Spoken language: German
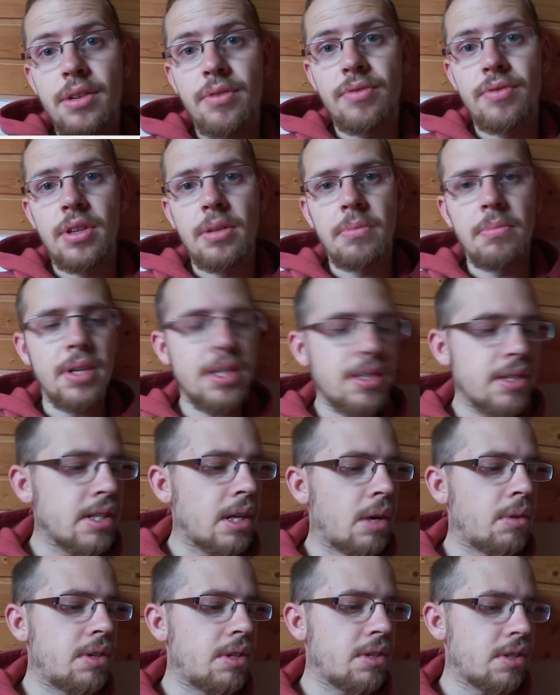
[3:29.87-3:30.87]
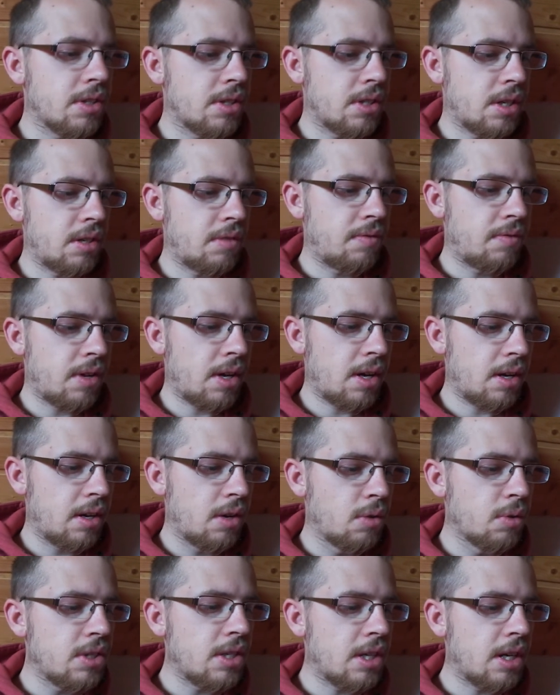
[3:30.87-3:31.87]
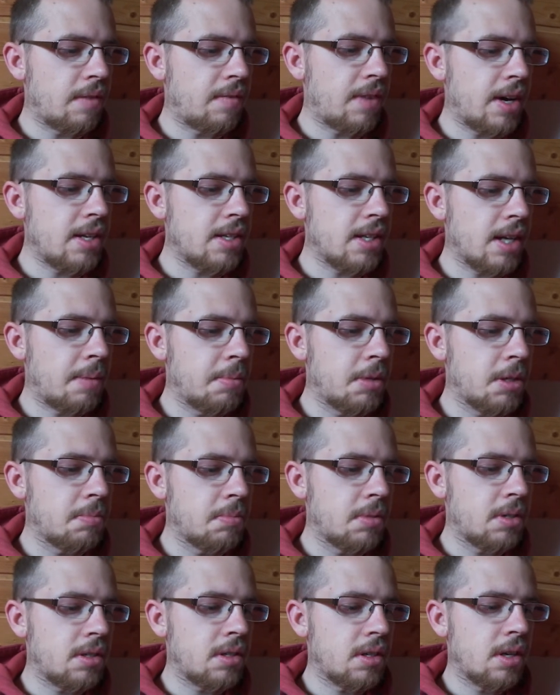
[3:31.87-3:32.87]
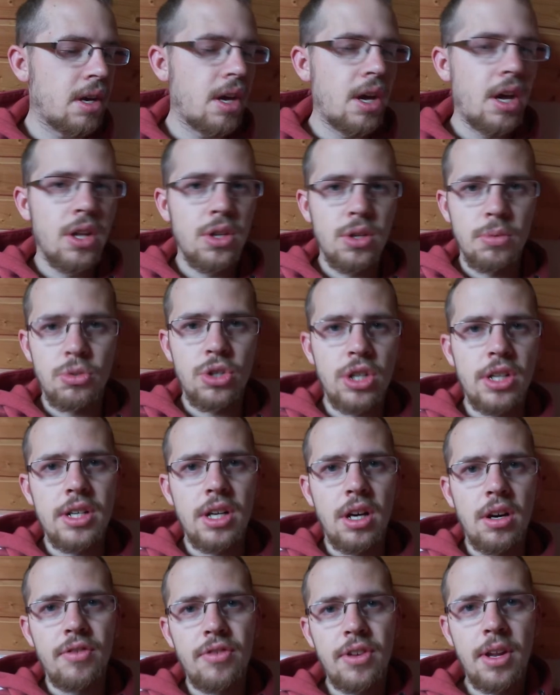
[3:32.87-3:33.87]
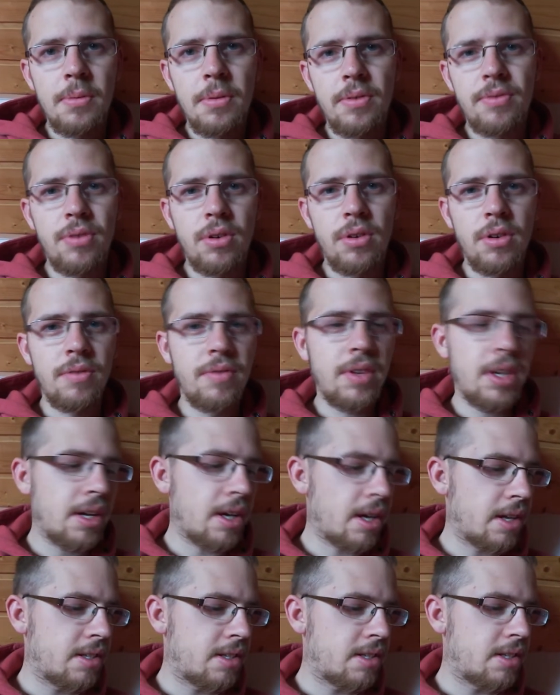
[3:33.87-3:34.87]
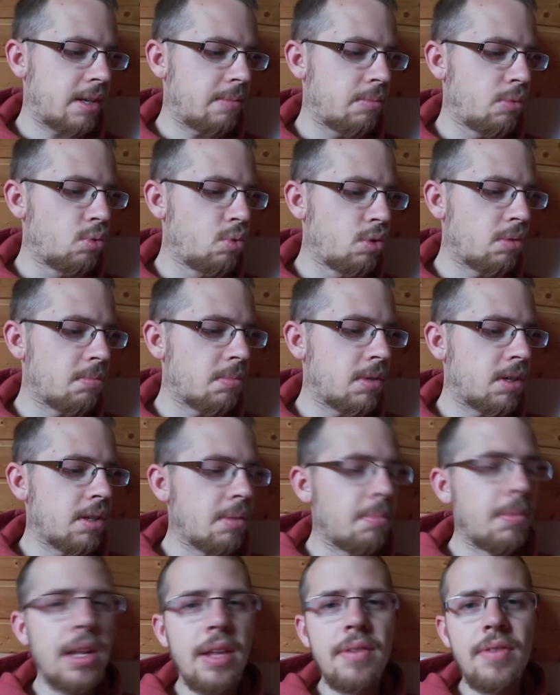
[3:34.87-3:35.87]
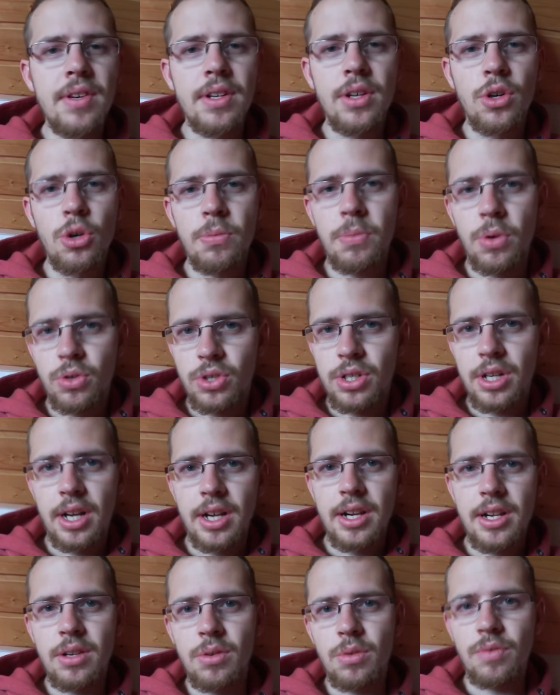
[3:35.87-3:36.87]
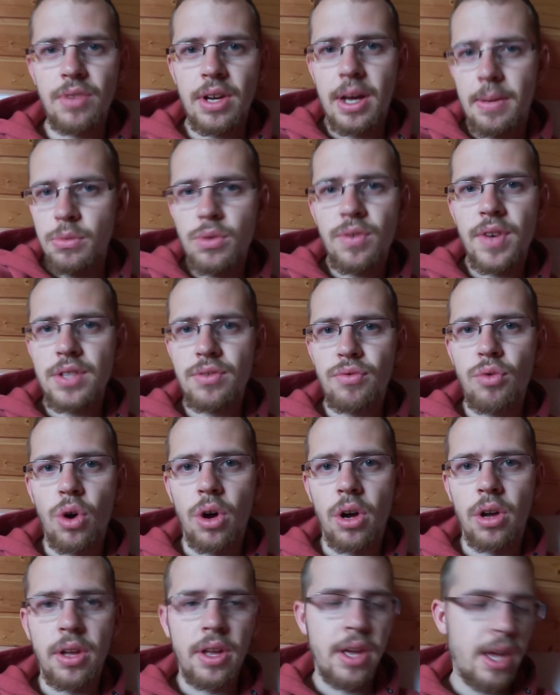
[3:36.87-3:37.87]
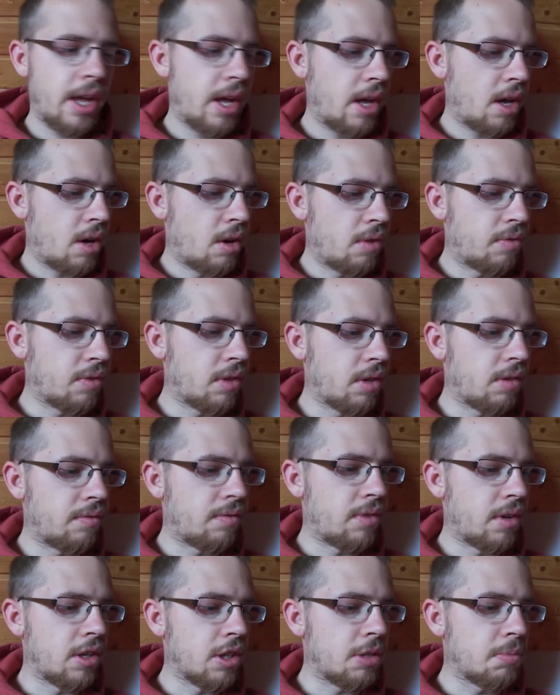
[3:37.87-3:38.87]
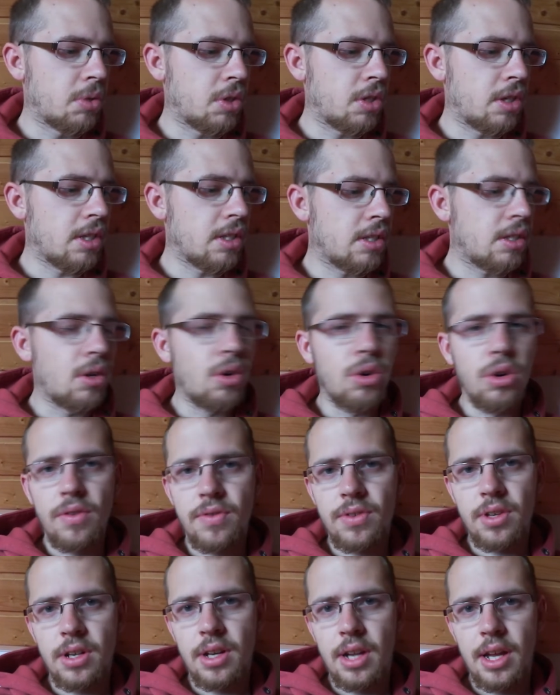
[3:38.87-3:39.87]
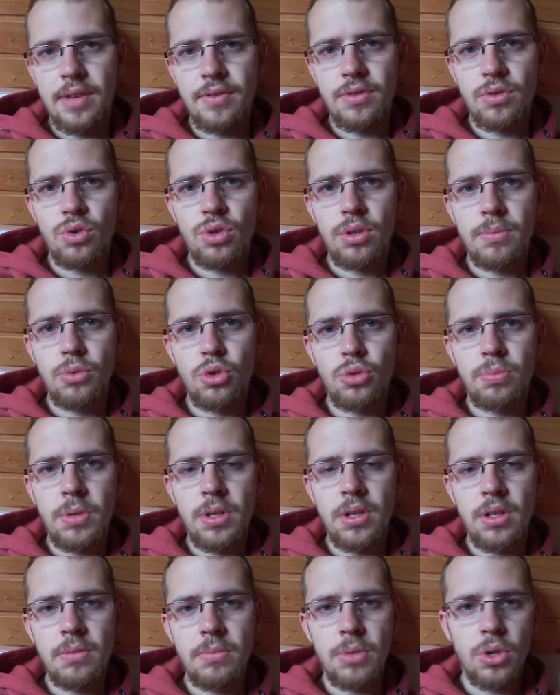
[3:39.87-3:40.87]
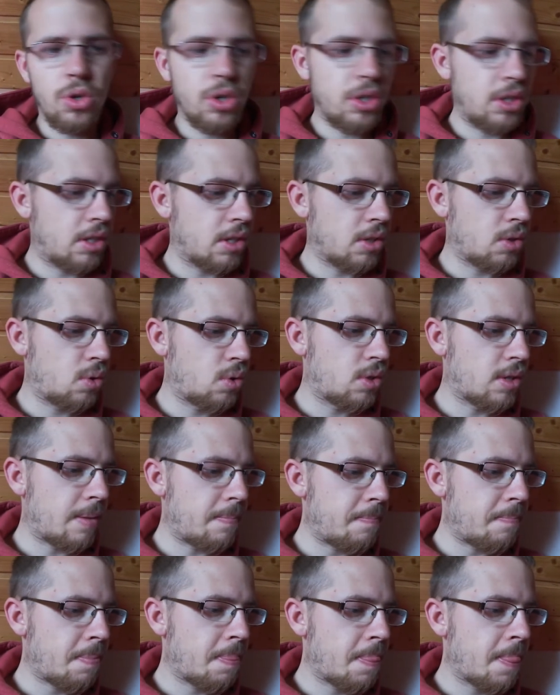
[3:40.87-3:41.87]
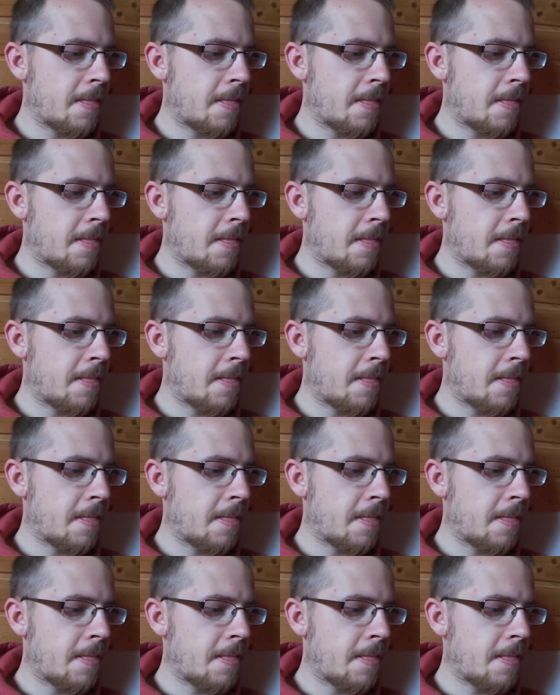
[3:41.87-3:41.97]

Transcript: aufnehmen? Das ist auch eine interessante Frage. Lustigerweise habe ich mich zum Stand der Aufnahme vor weniger als 10 Minuten mit dem Levin darüber unterhalten. Wir haben sowas vor. Auf jeden Fall. Ich möchte das dann auch öfter in Livestreams spielen, mit euch dann zusammen